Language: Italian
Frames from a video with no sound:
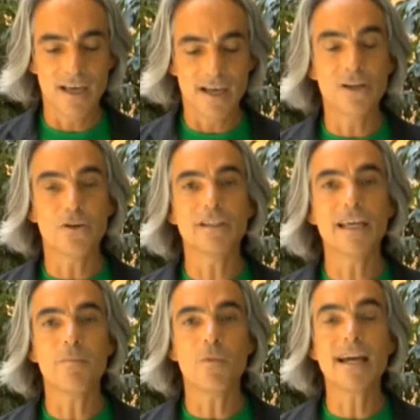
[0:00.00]

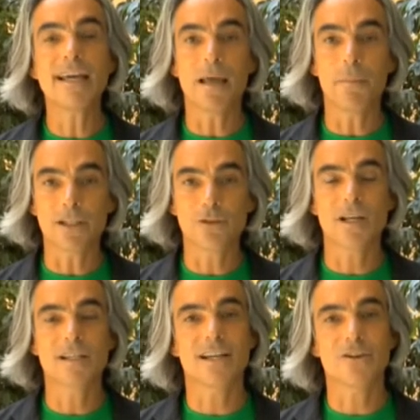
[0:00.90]
Ricordiamo anche
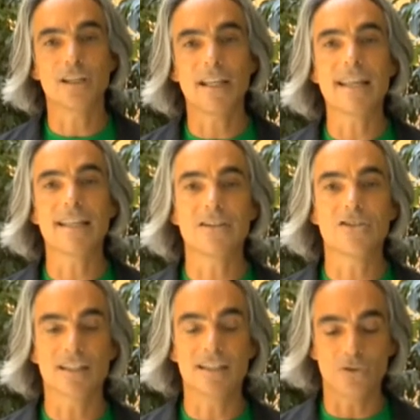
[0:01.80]
l'apertura straordinaria del
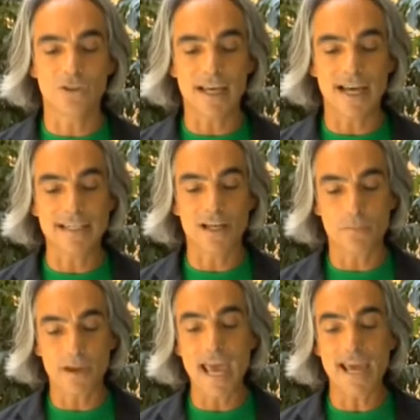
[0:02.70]
giardino di Casa
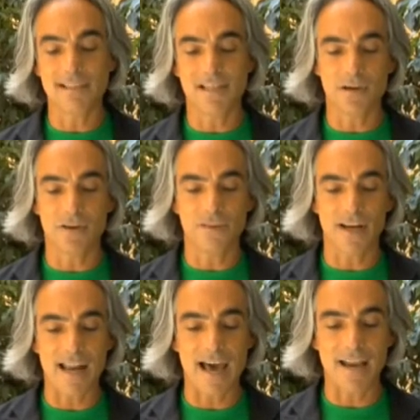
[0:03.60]
Romei, sempre a
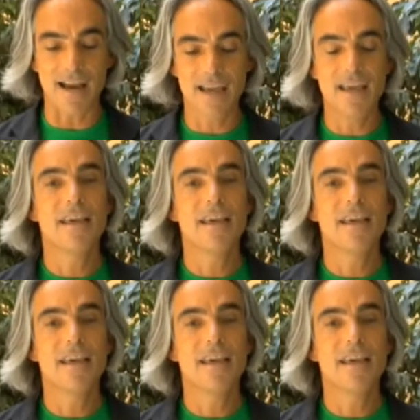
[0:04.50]
Ferrara,